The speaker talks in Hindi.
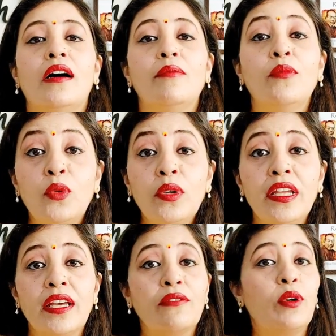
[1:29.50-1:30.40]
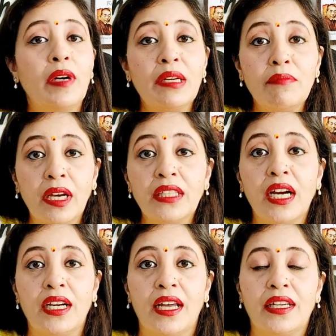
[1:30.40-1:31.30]
मून है वो हमारे मन का
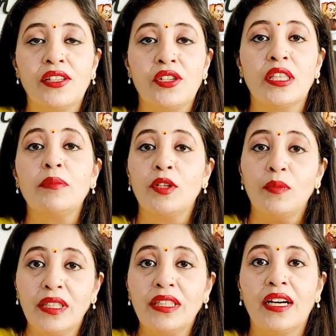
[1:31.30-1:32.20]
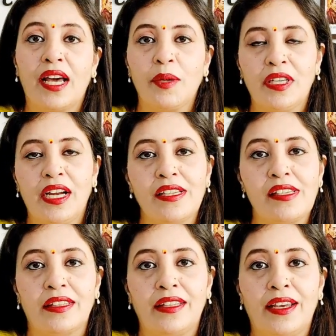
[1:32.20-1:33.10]
कारक है चंद्रमा को मन का कारक भी कहा
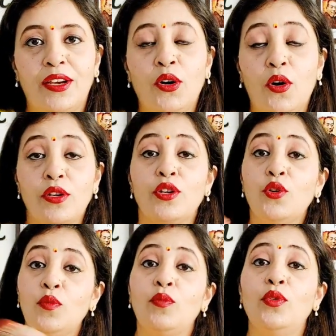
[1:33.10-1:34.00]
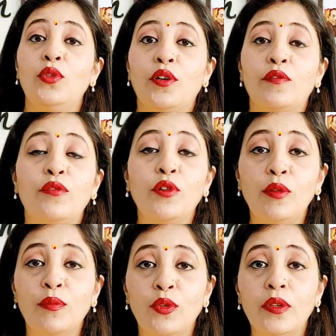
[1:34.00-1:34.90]
जाता है और न्यू मून और फुल
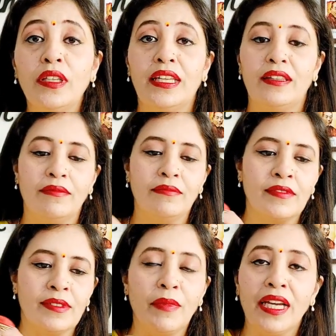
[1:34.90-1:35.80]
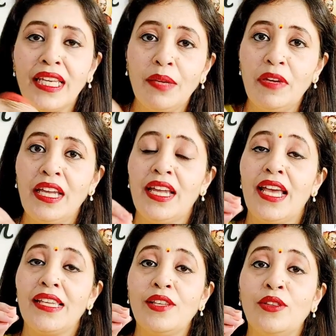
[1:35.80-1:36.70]
मून महीने में
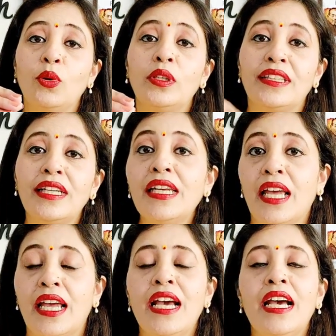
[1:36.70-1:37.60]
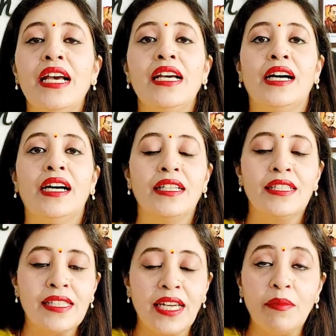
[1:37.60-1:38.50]
ऐसे दो दिन हैं
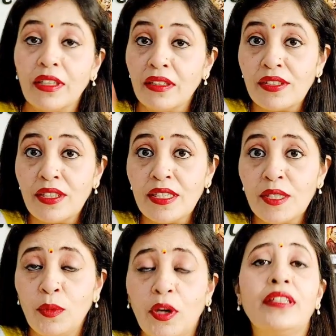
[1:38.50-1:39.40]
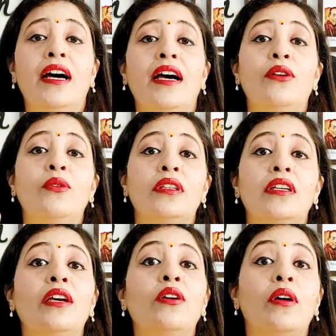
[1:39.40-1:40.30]
जिस टाइम एनर्जीज़ बहुत हाई होती
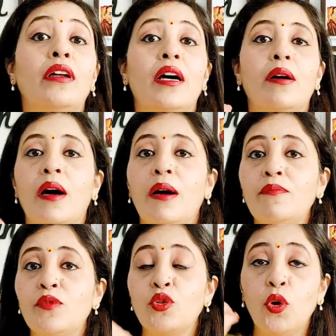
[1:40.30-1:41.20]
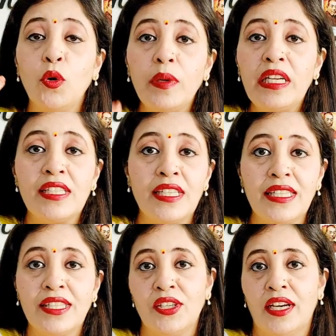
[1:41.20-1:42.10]
हैं और हम जो भी
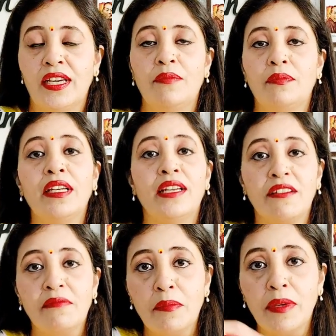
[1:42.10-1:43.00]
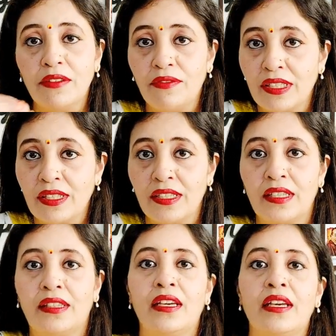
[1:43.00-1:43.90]
चीज़ चाहें अपनी लाइफ में मैनिफेस्ट कर
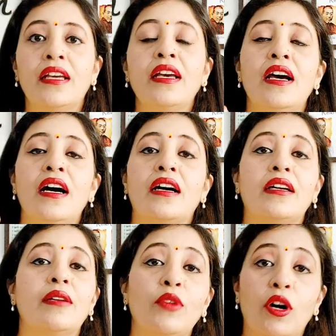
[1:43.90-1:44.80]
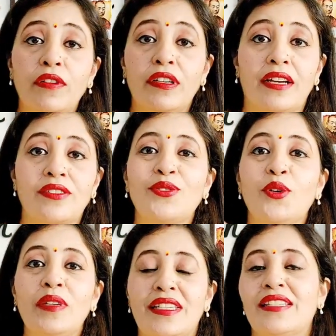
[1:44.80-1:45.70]
सकते हैं अगर हम लॉ ऑफ अट्रैक्शन को
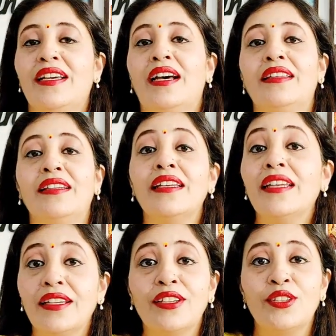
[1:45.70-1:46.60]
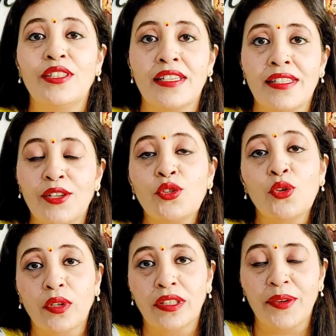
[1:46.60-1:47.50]
भी इसके साथ इन एनर्जीज़ के साथ
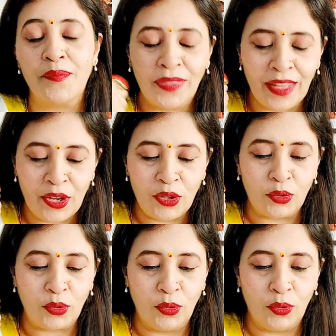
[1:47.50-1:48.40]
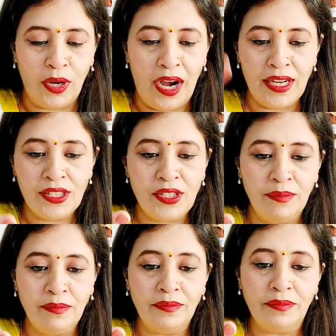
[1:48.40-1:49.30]
जोड़ दें तो आज
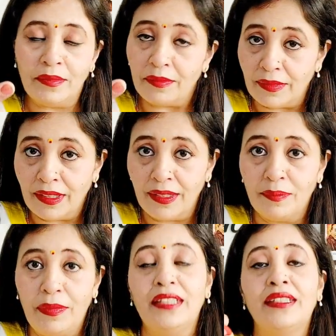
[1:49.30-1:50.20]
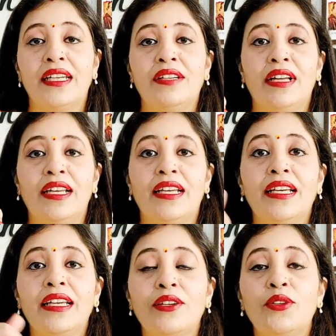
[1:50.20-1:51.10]
हम बात करने वाले
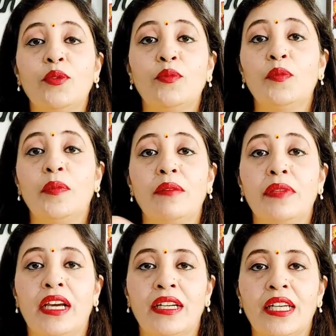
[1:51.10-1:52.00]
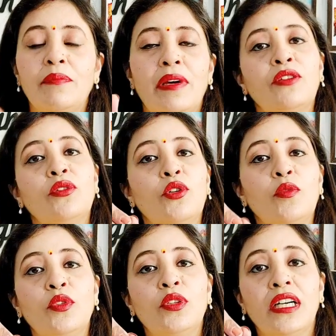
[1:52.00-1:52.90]
हैं कि न्यू मून पे हम क्या करें पहले तो न्यू
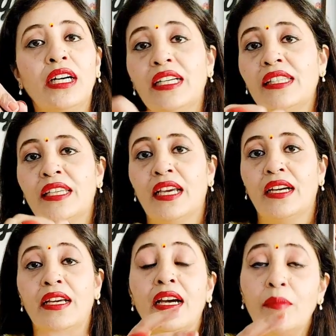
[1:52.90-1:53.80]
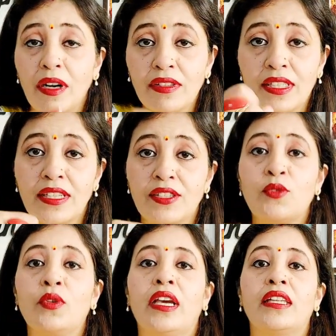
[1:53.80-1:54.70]
मून का अर्थ क्या है अमावस्या
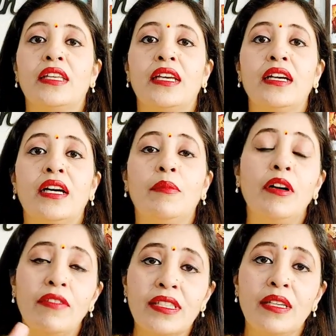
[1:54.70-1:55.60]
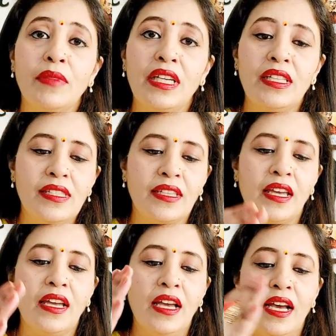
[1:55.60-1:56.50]
जिसको कहते हैं अमावस्या मीन्स के
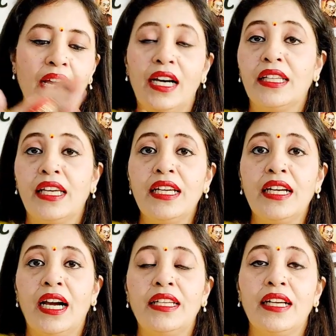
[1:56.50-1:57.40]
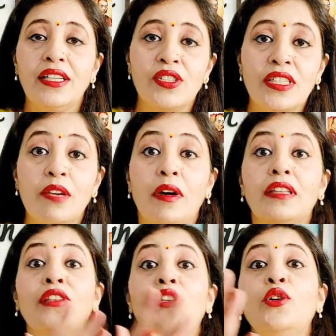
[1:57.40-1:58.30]
अंधेरी काली रात जिसके बाद
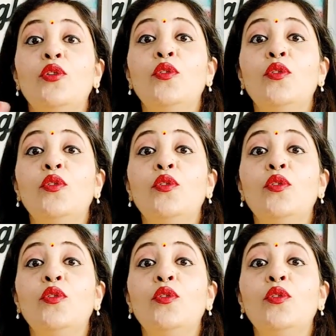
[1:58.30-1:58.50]
न्यू